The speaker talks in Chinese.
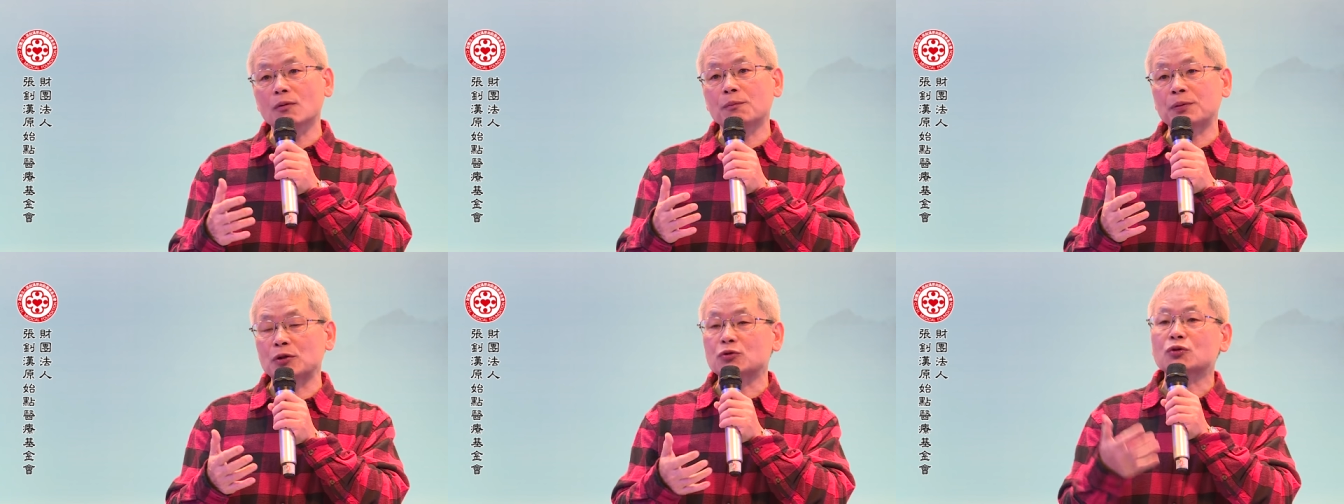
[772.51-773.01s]

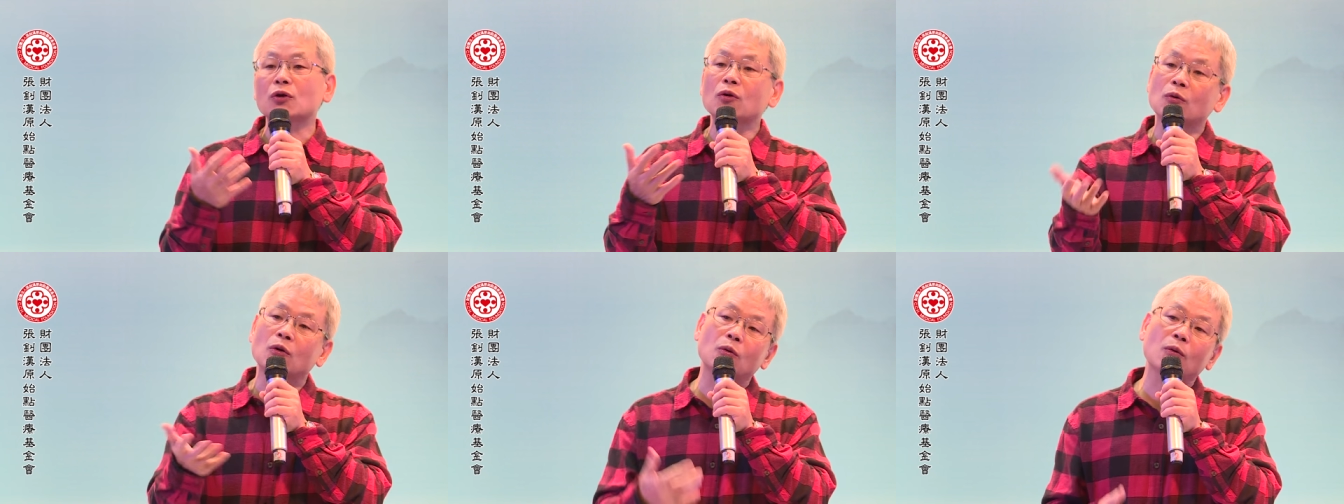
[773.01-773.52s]
比如说
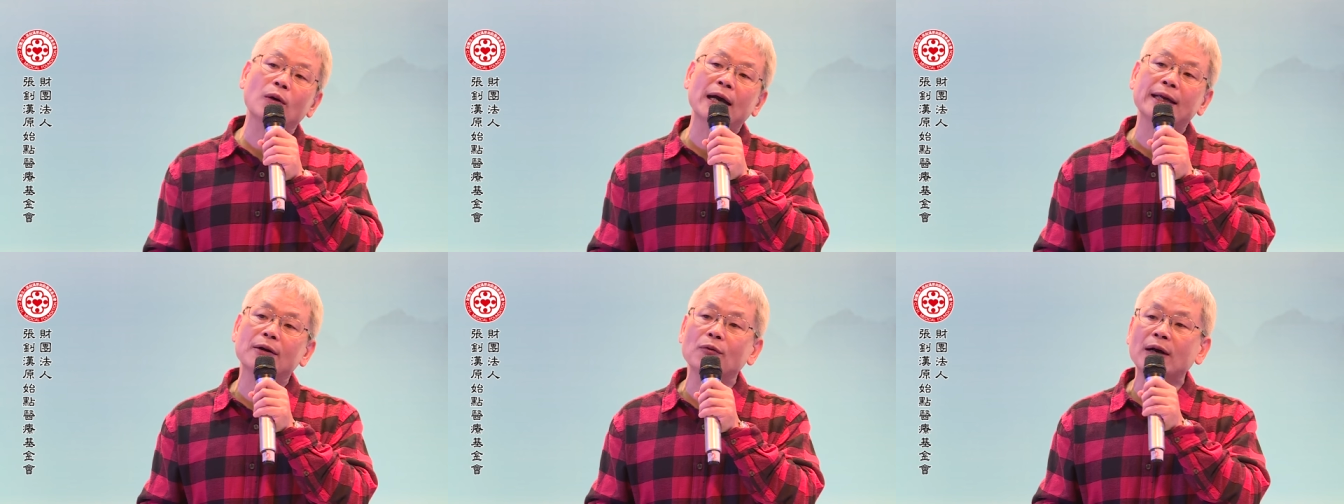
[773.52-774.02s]
我
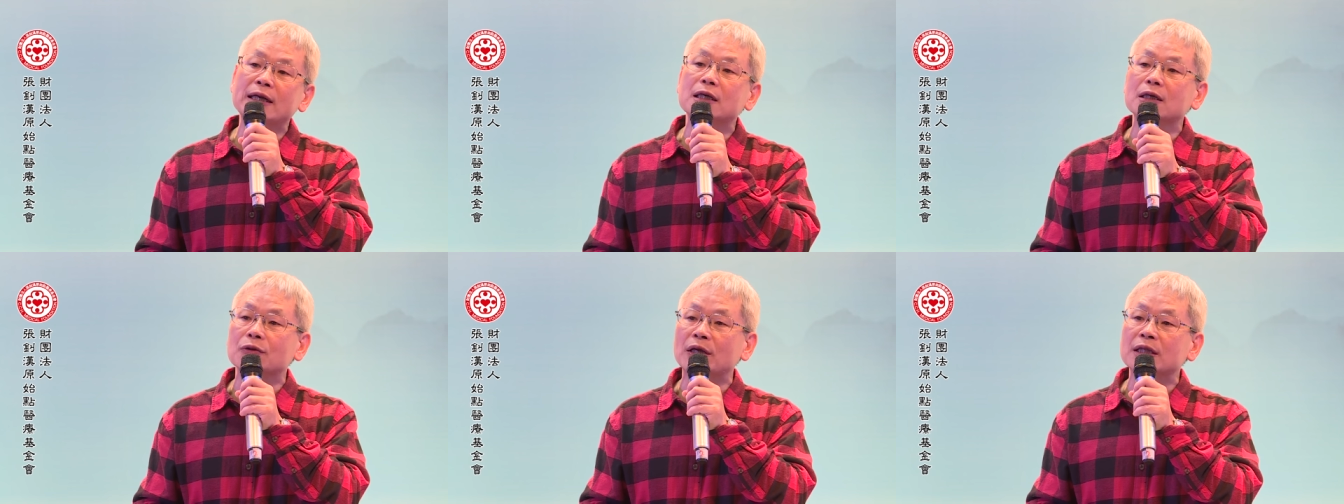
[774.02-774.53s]
外
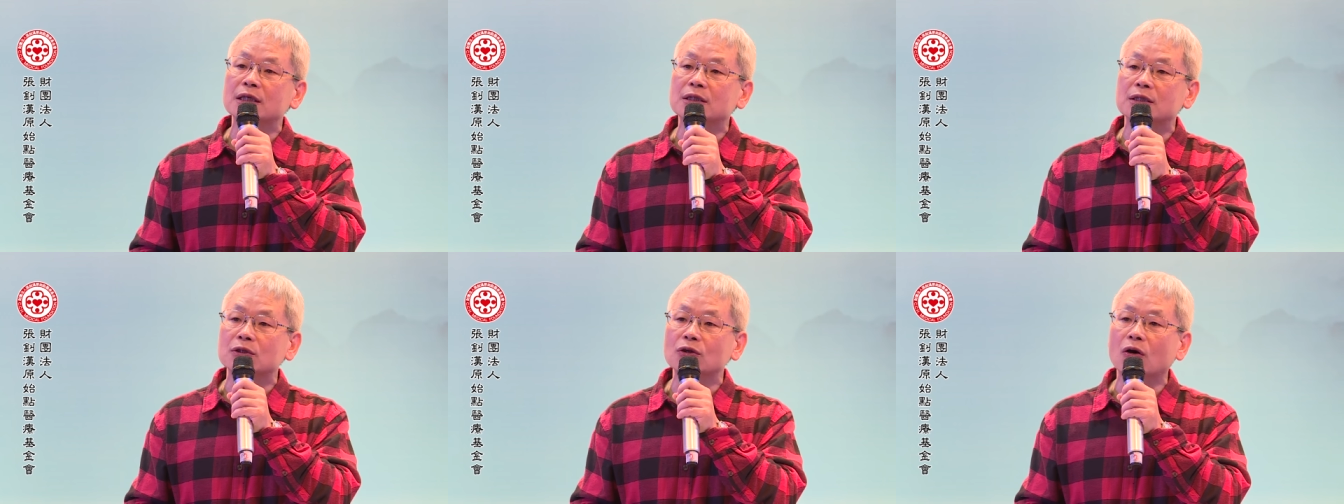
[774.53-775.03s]
热源的
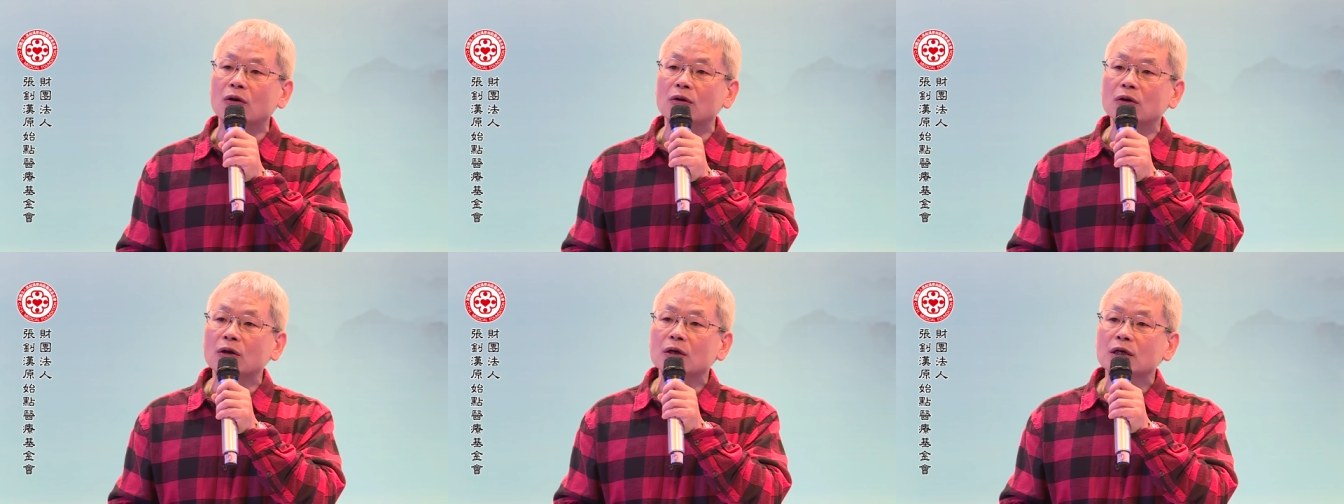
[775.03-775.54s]
使用，
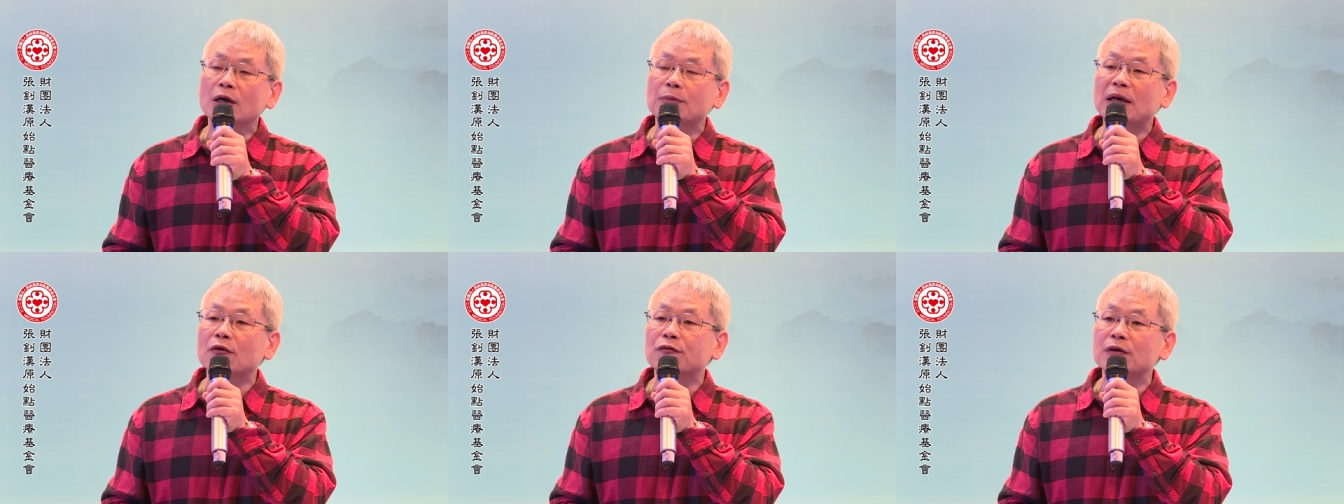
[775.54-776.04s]
要不
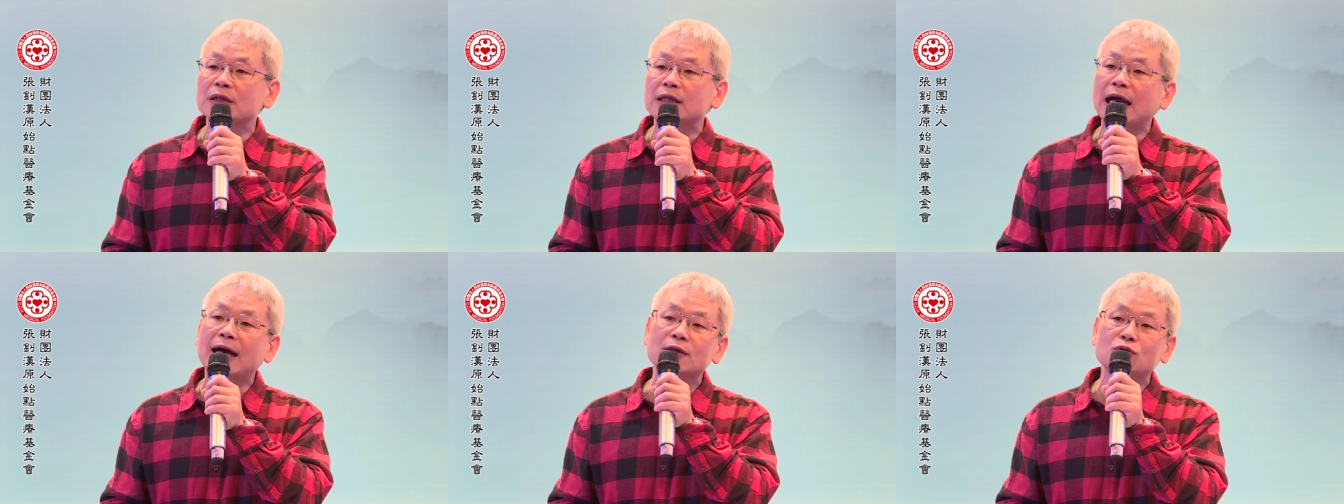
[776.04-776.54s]
要分
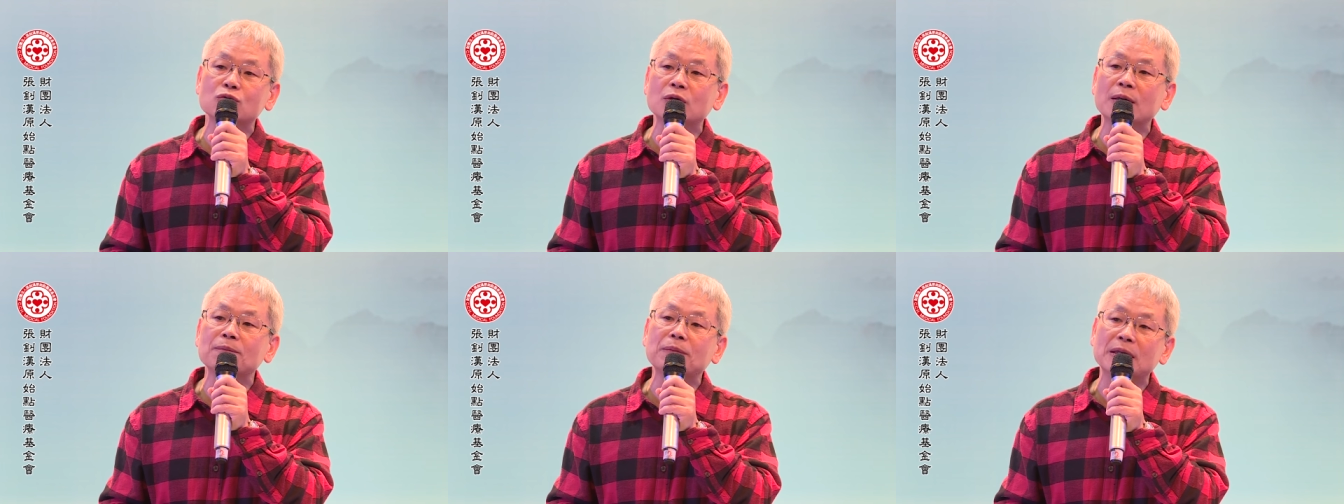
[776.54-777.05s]
他处
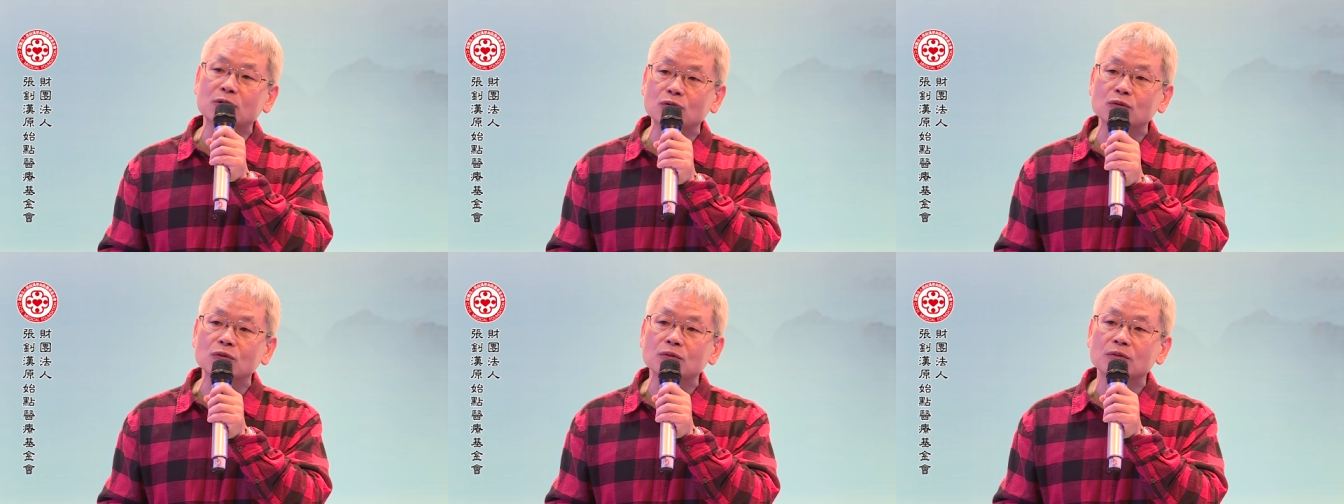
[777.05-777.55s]
跟本
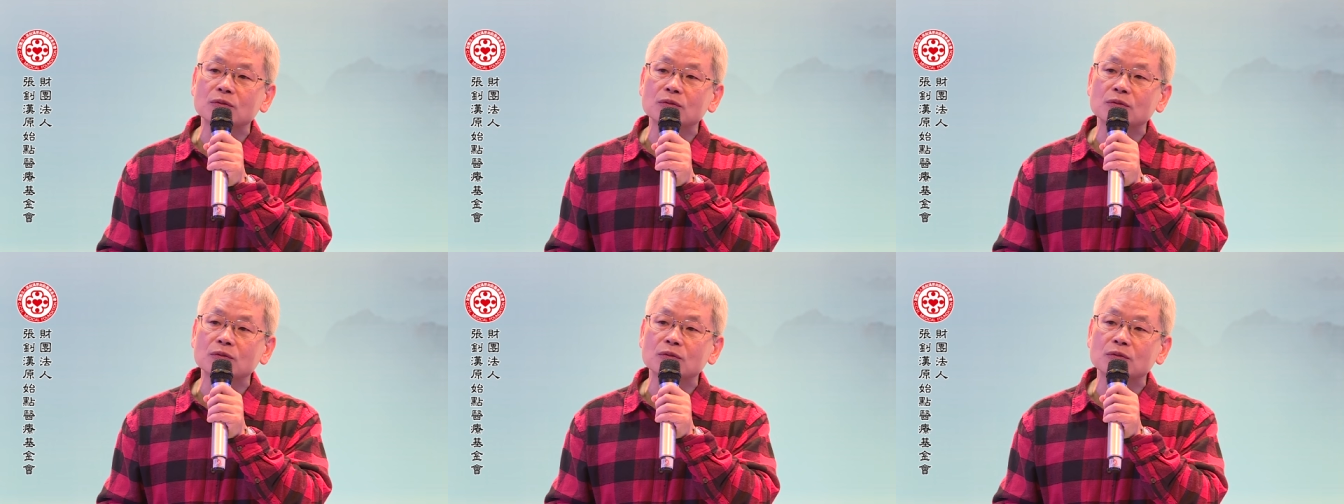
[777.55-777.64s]
处？